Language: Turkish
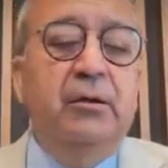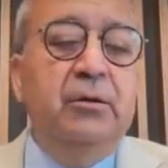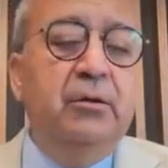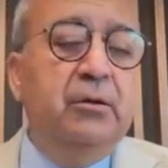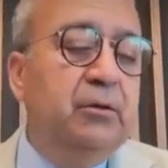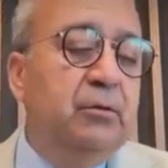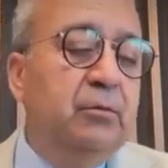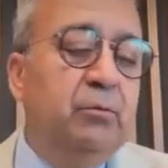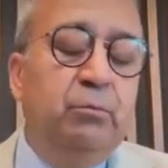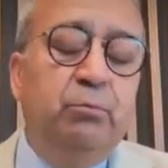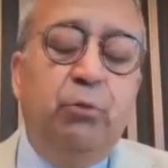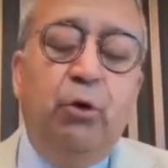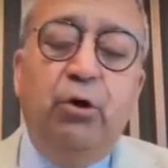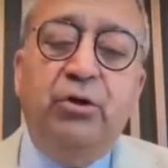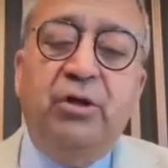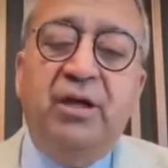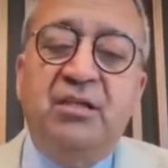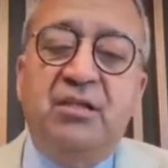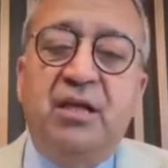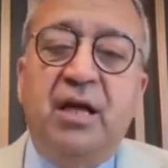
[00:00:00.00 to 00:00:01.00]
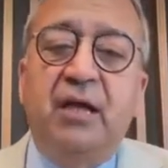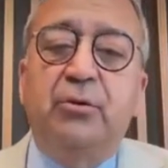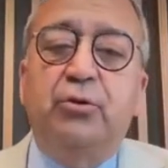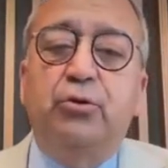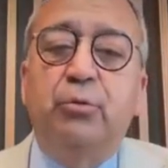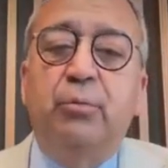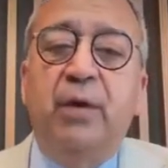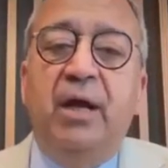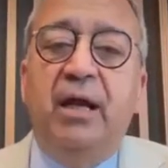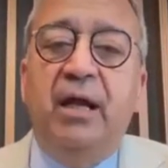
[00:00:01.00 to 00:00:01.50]
e, bölgesel
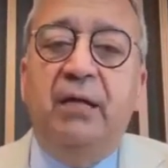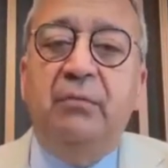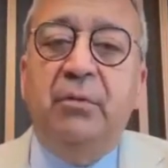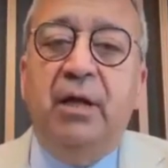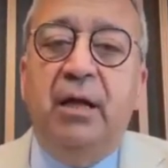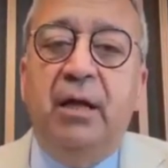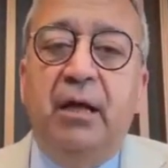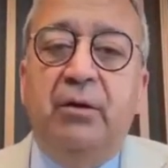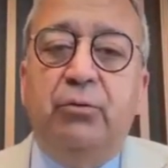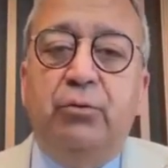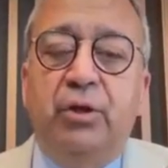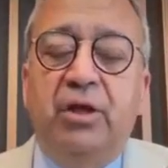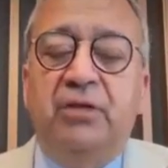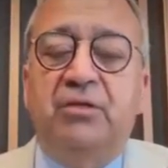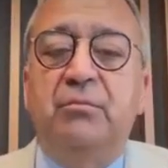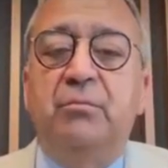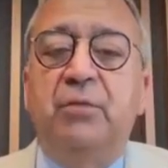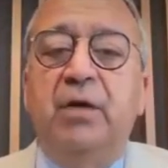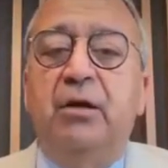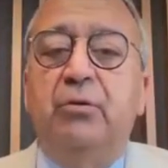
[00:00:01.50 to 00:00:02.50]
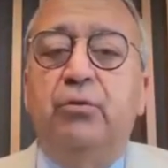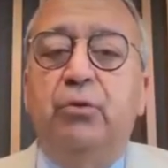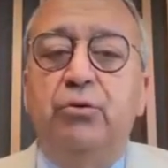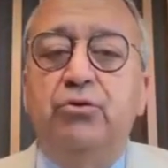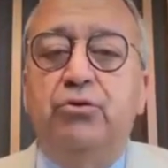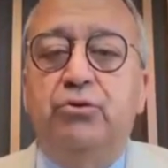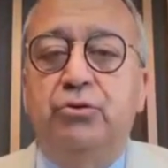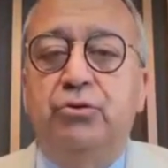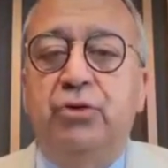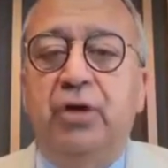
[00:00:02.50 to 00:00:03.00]
kümelenmeler, üretimler
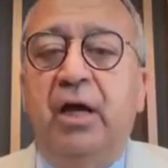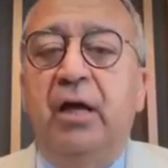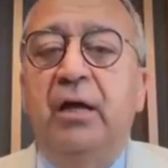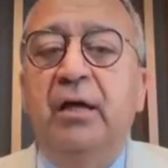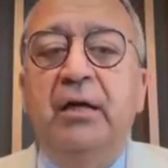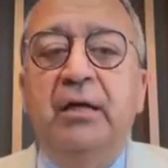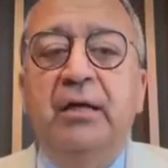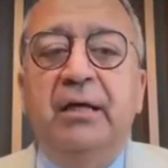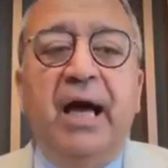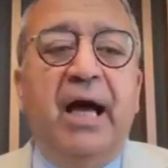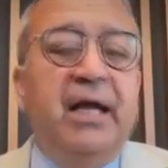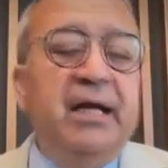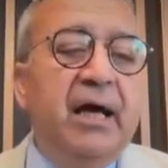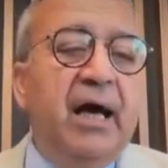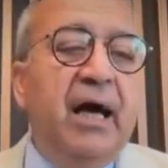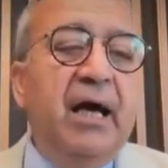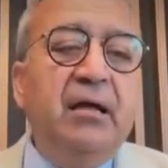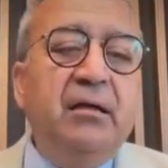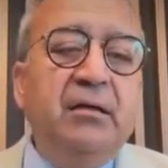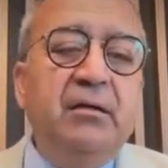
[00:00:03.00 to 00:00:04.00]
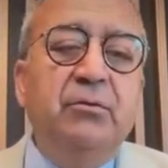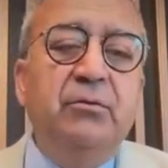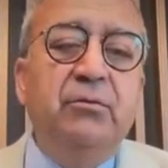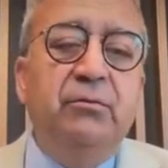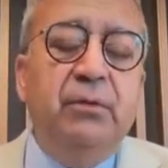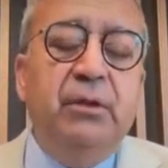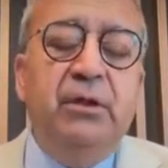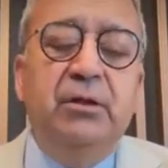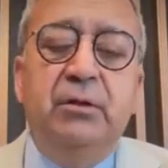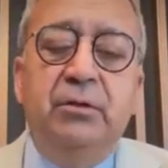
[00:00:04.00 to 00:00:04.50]
konusunda yani her
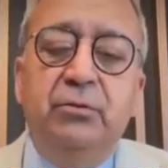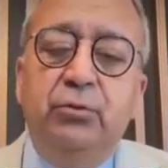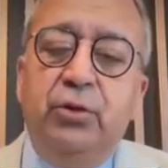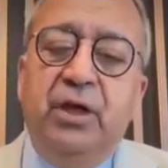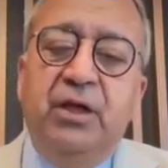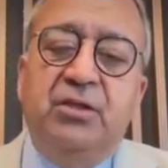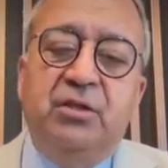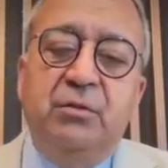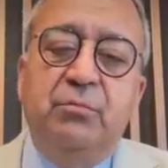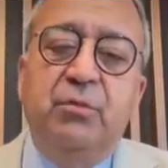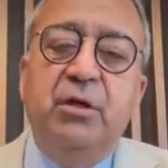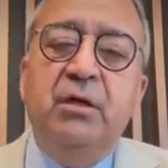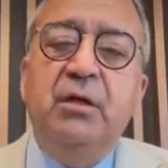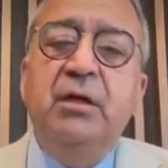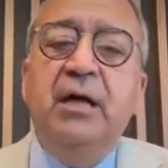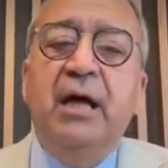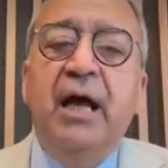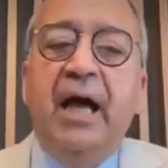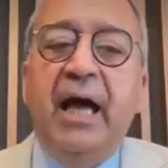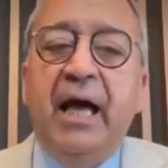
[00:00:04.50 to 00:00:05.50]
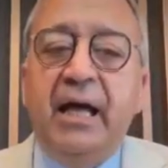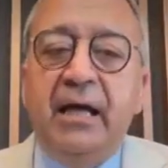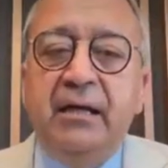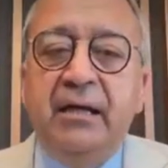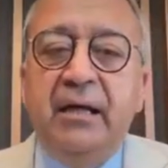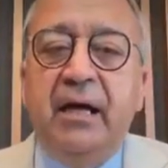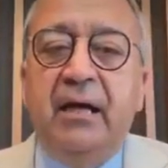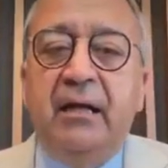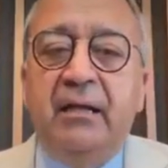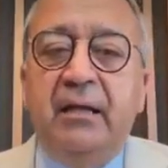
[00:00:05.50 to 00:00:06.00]
e, üretimi her
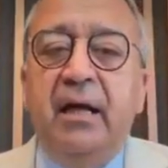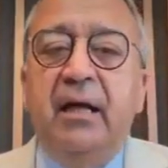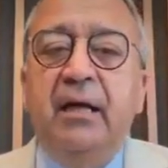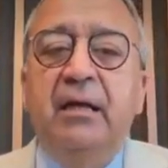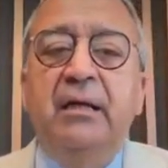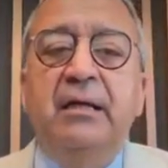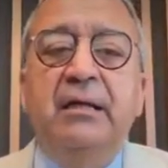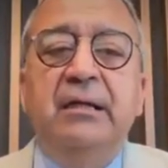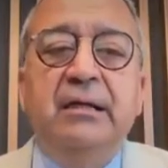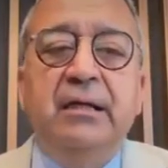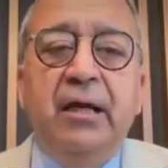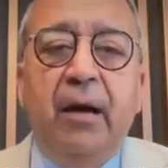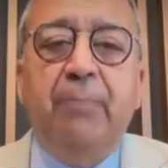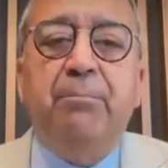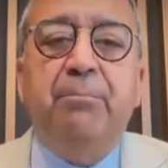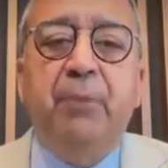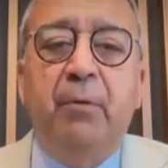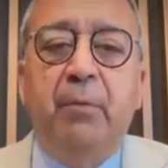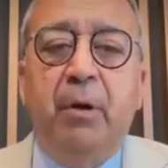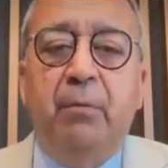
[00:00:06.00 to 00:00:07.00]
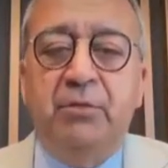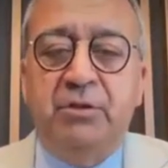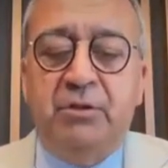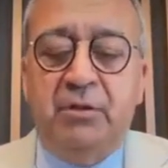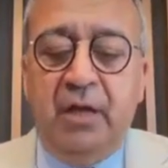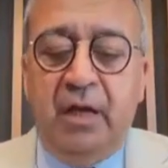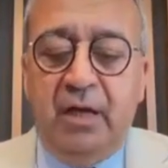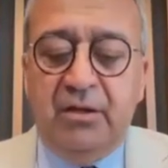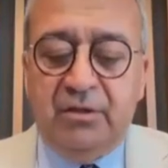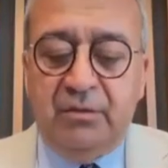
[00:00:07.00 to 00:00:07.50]
yerde
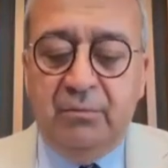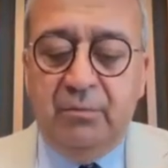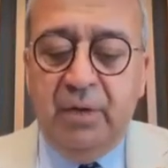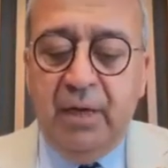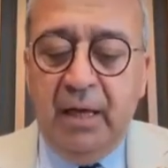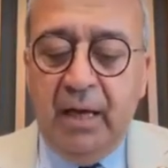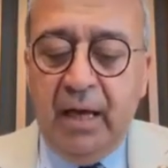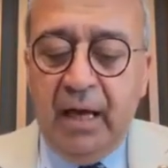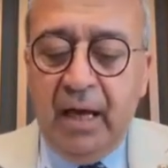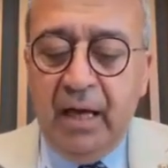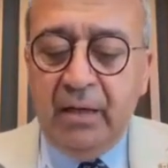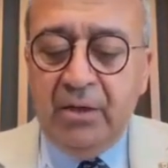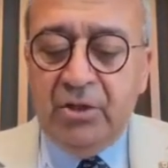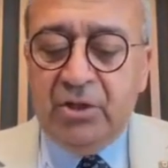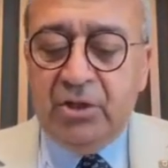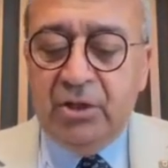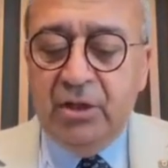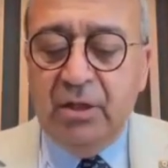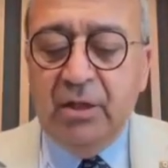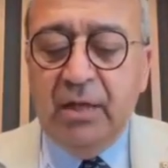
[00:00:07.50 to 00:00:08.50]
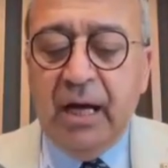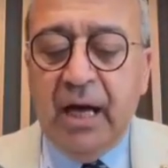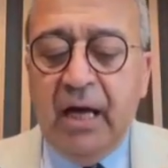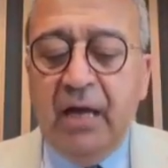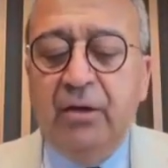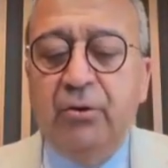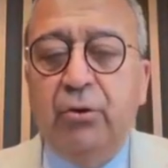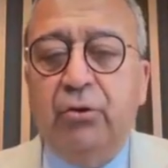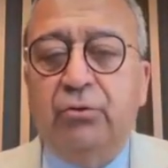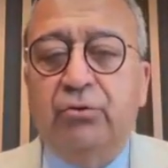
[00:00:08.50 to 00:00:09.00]
yapmamamız lazım. Her işi
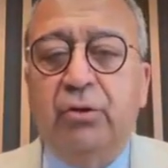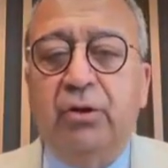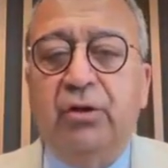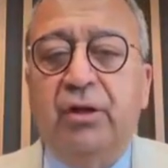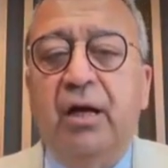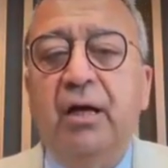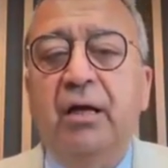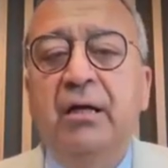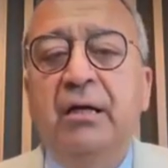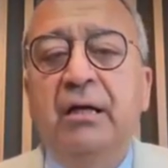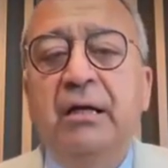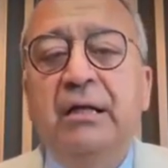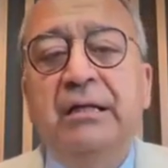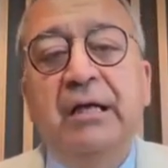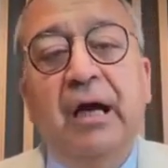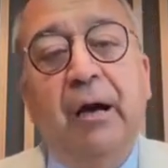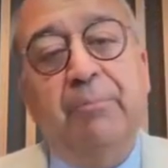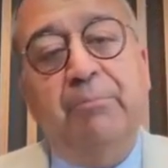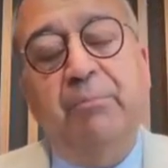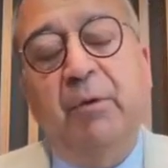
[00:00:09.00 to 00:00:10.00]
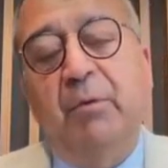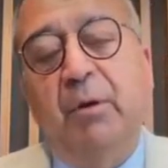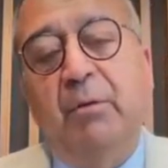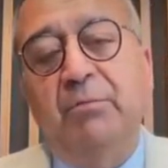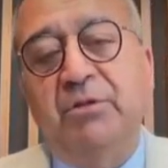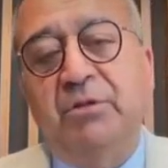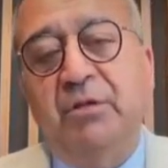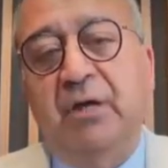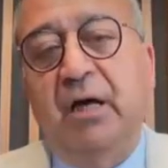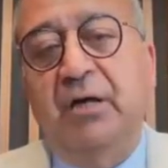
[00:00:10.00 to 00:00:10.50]
her noktada
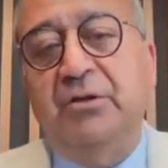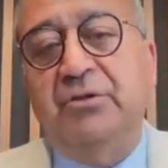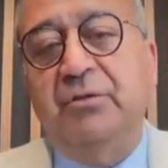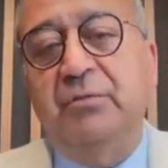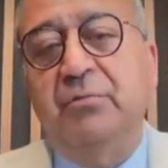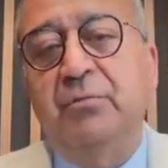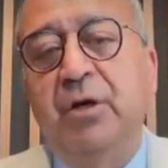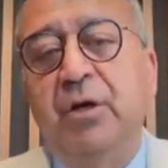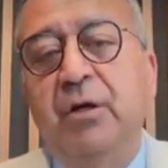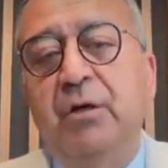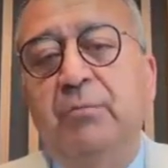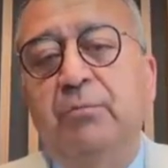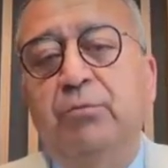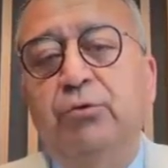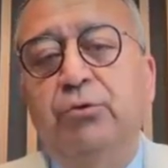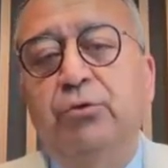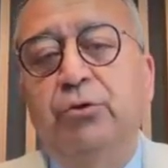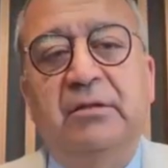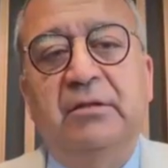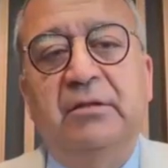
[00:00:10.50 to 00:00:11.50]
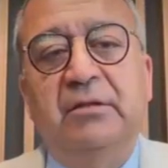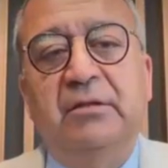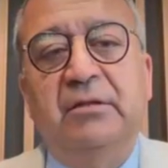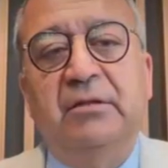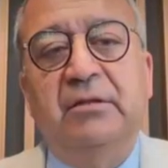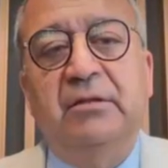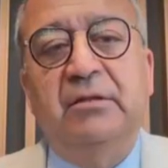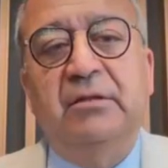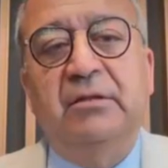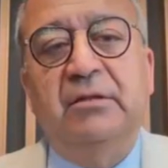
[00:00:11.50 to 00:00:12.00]
yapmamamız lazım. Bu
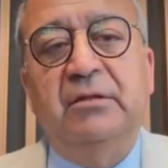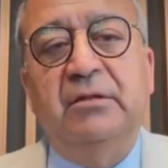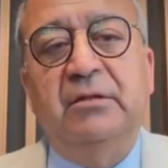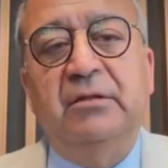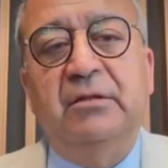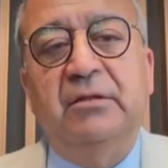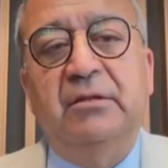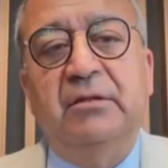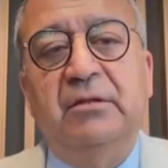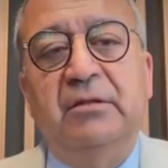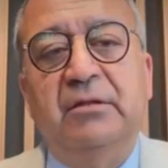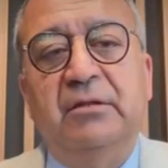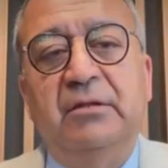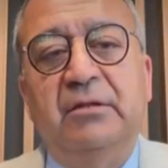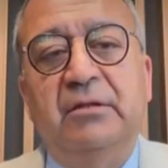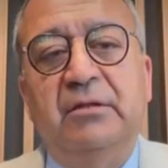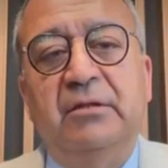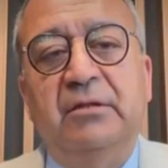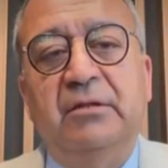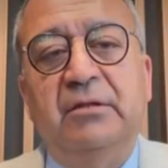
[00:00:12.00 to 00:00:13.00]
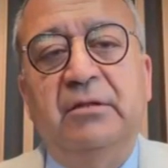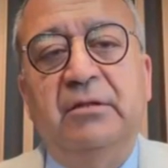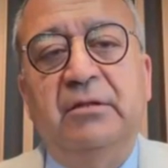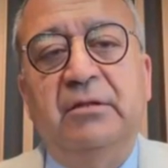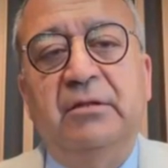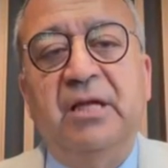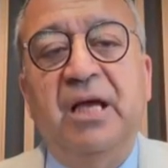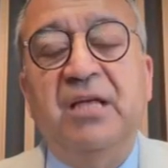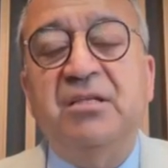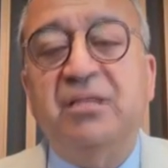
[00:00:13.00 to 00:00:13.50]
ciddi anlamda e,
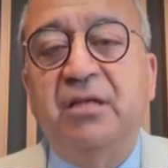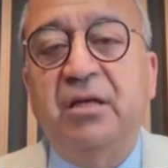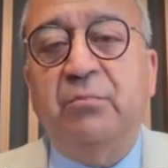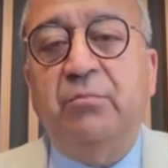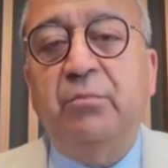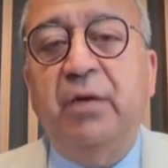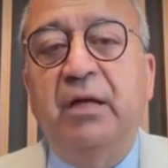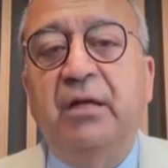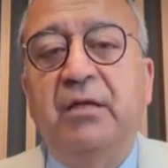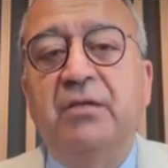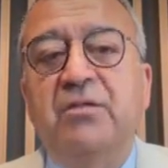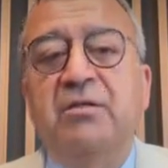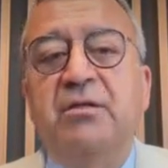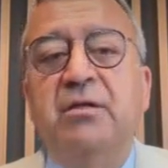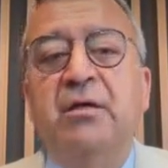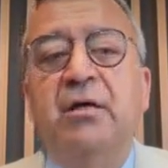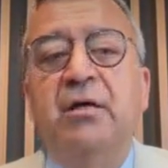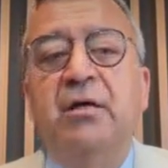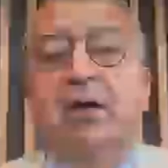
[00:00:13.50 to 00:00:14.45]
test etmeliyiz,